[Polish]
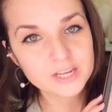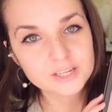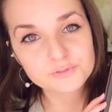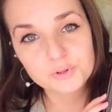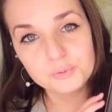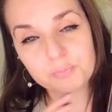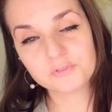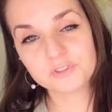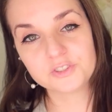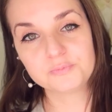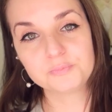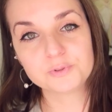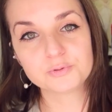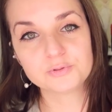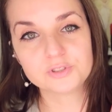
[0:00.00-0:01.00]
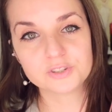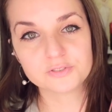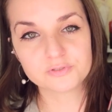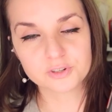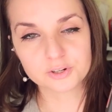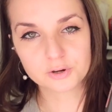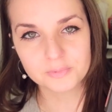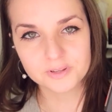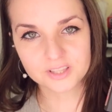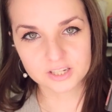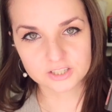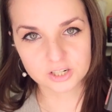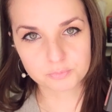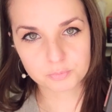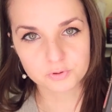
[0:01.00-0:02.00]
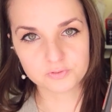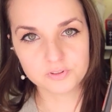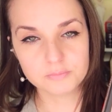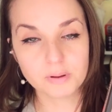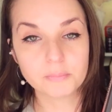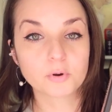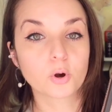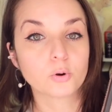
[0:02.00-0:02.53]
Swoje odpowiedzi wpisujcie w komentarzach pod filmem.